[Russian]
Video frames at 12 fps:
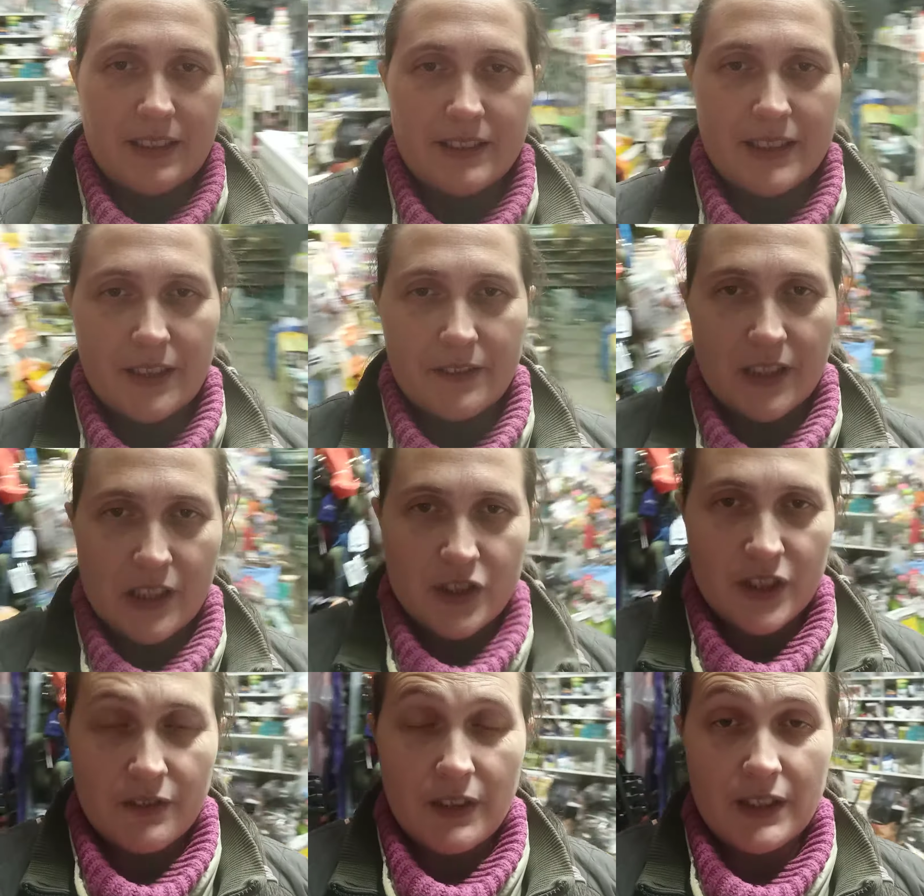
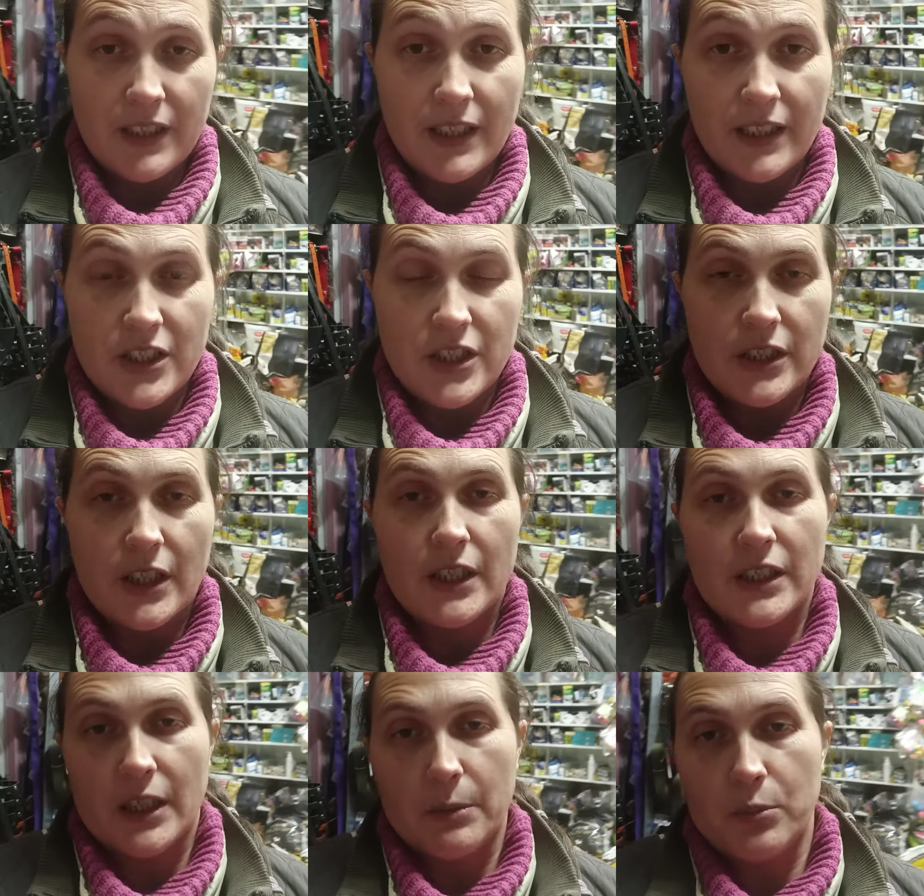завтрашнего дня
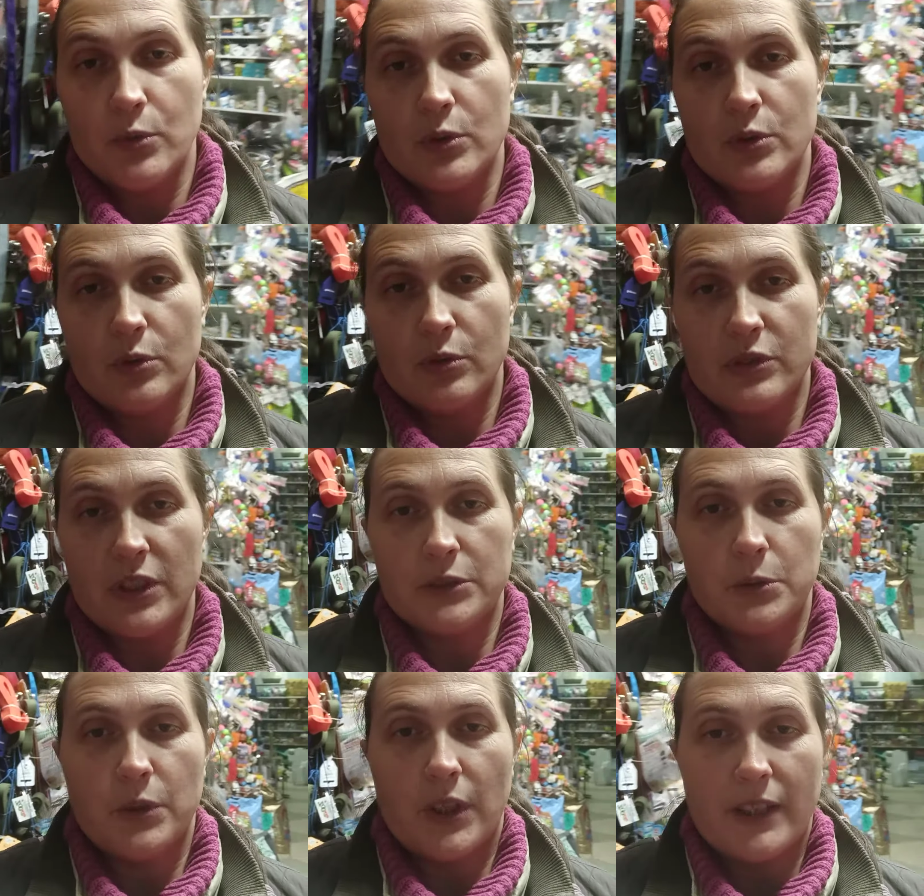начинает работу
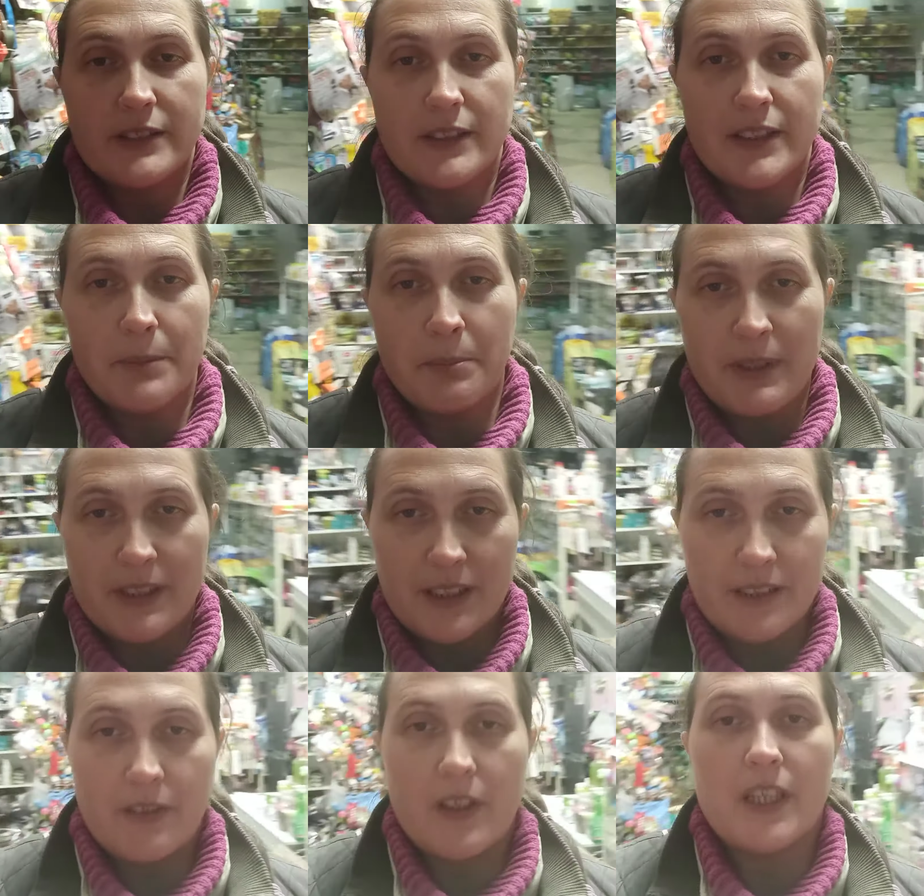салон красоты под
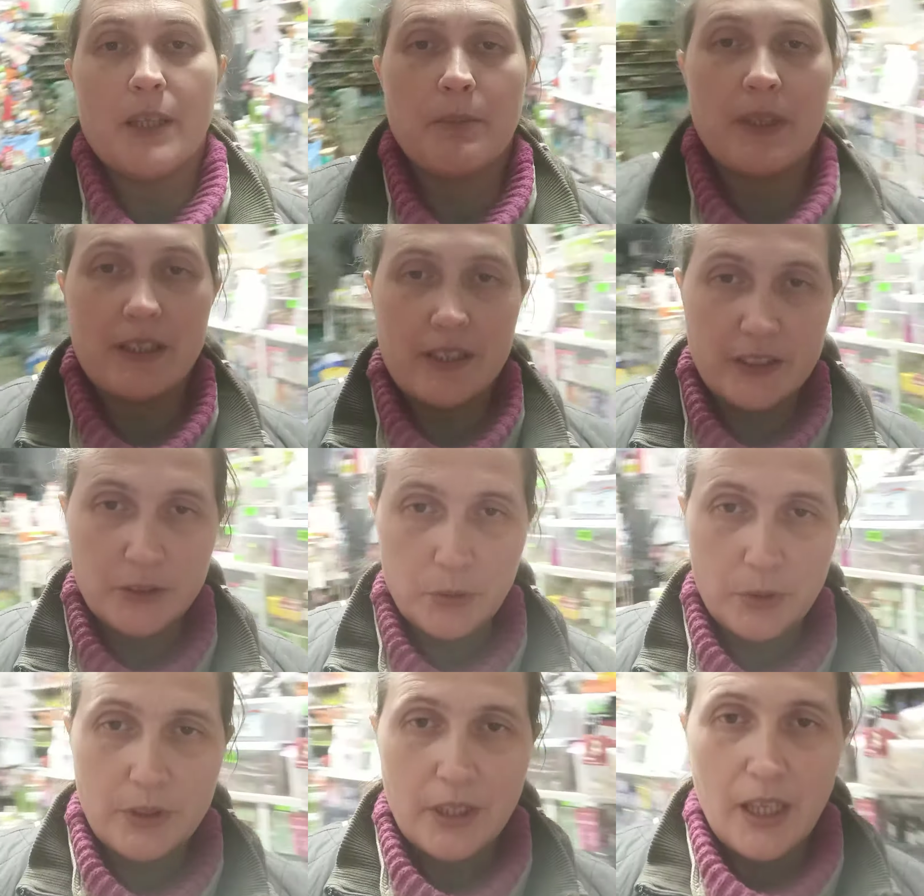названием
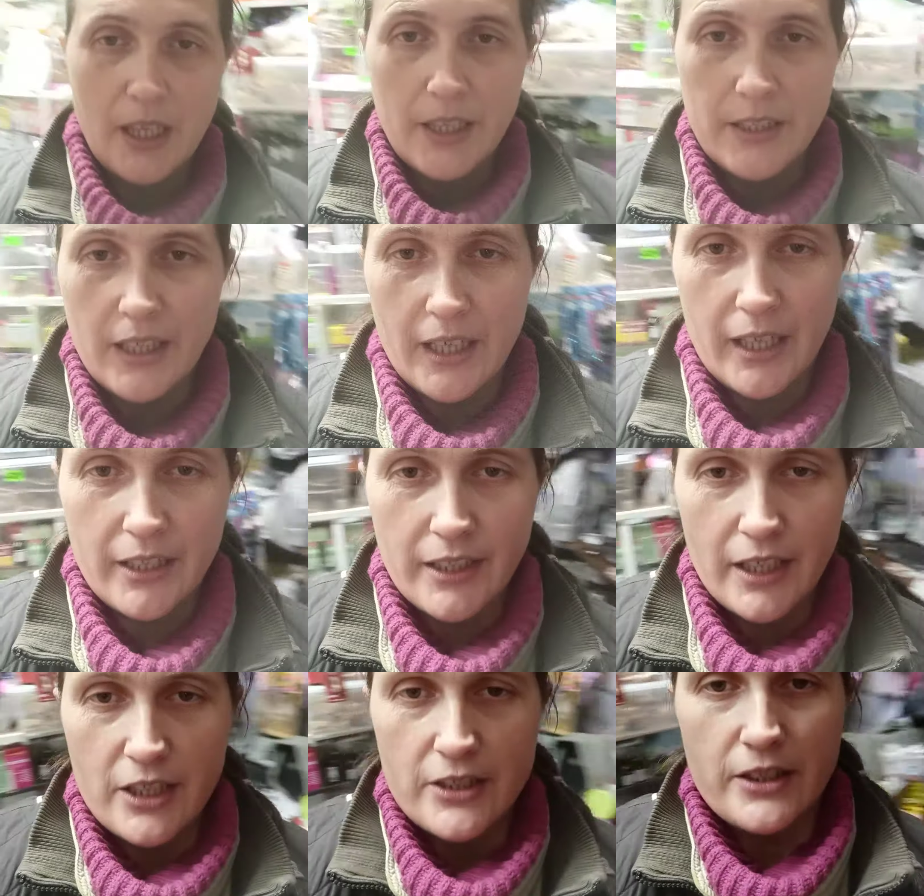Этевуин,
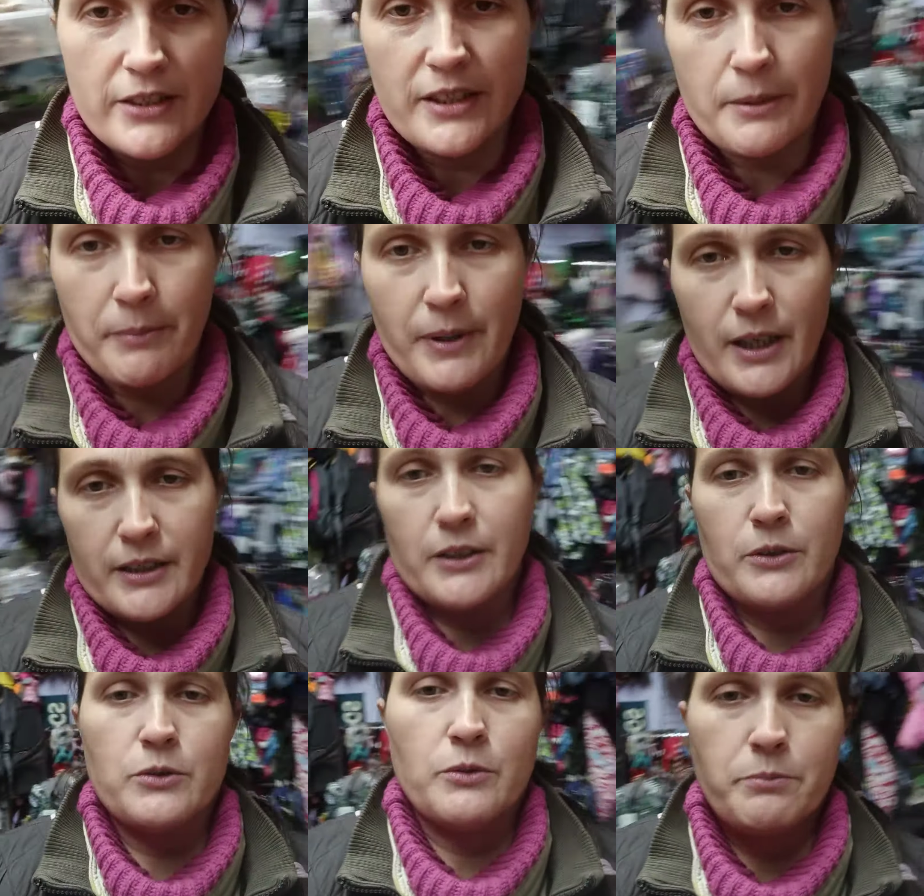находящийся по
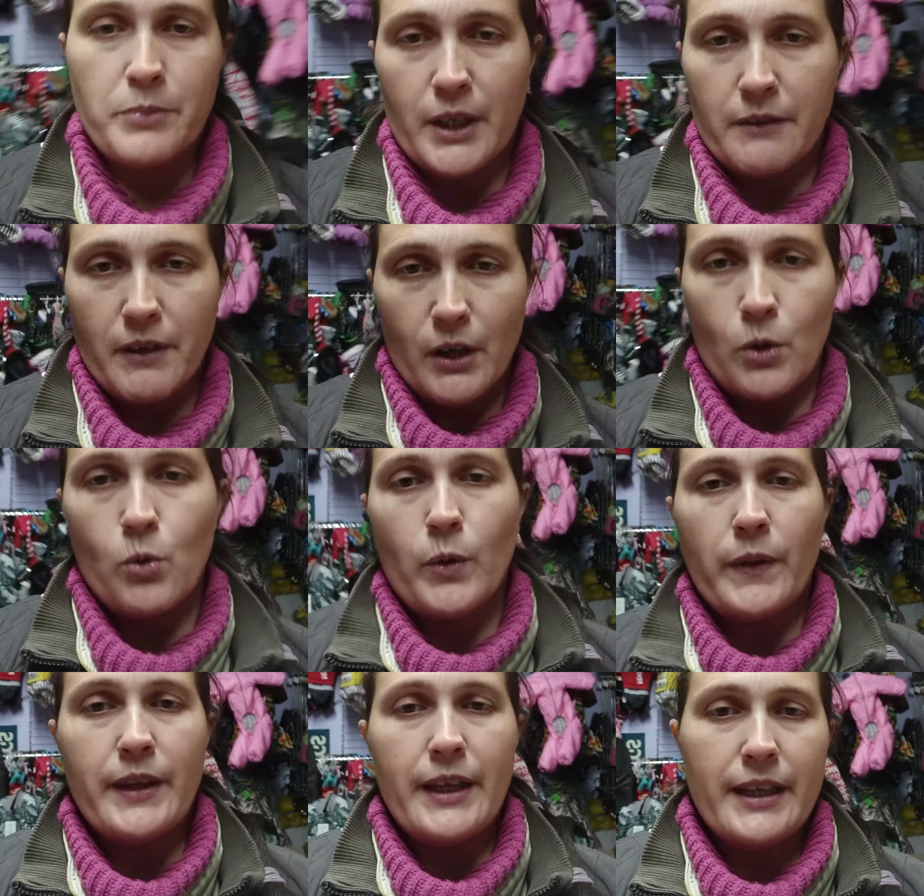адресу
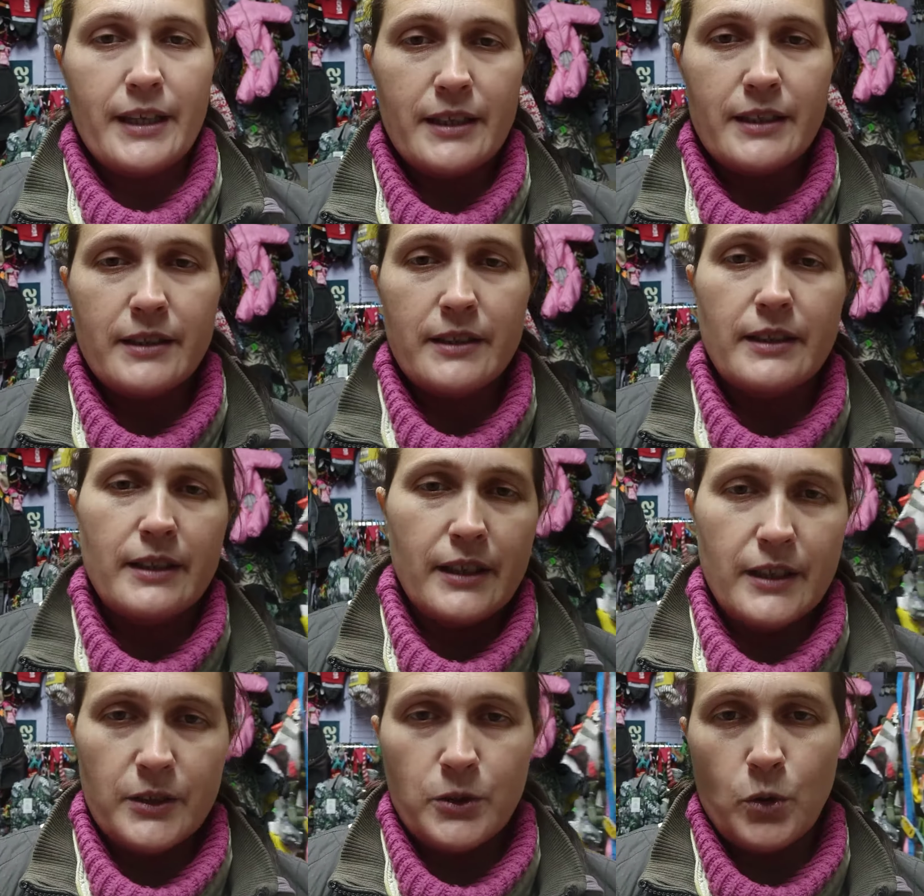Первоконная,
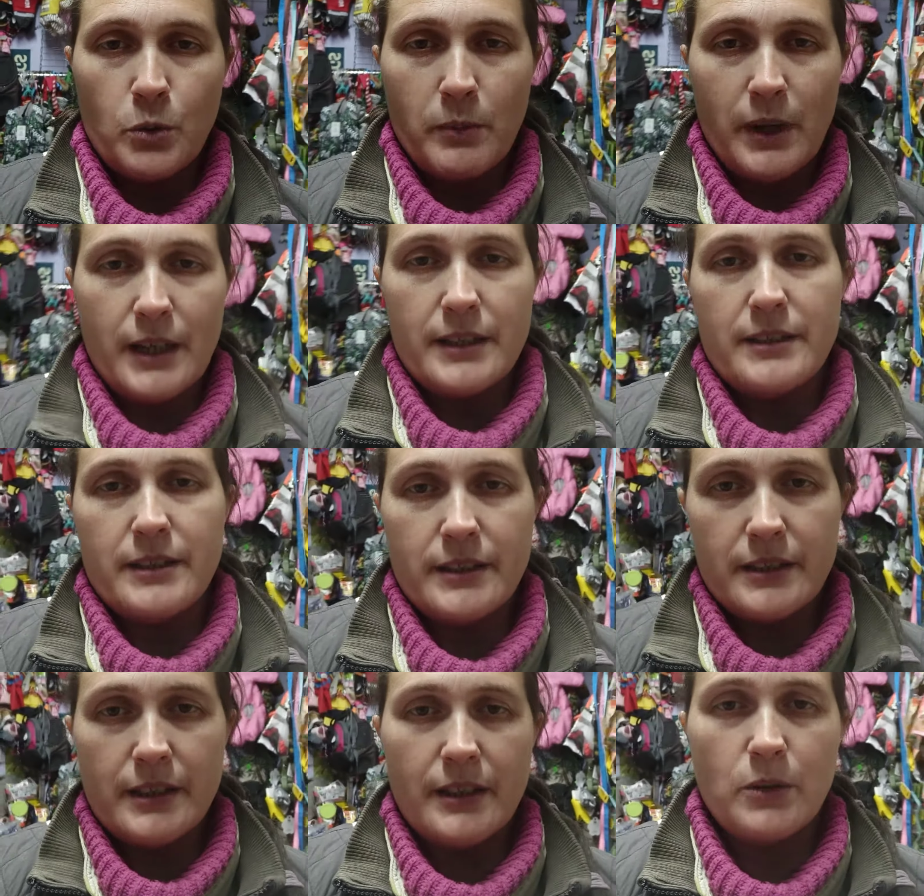дом
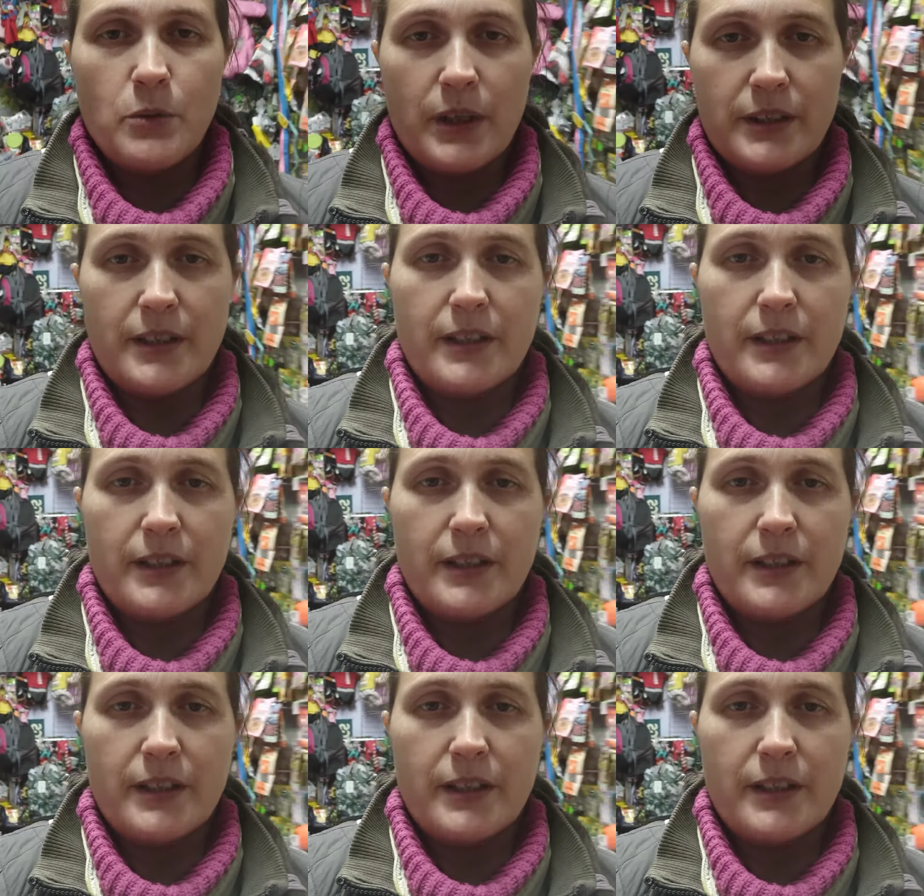1 в городе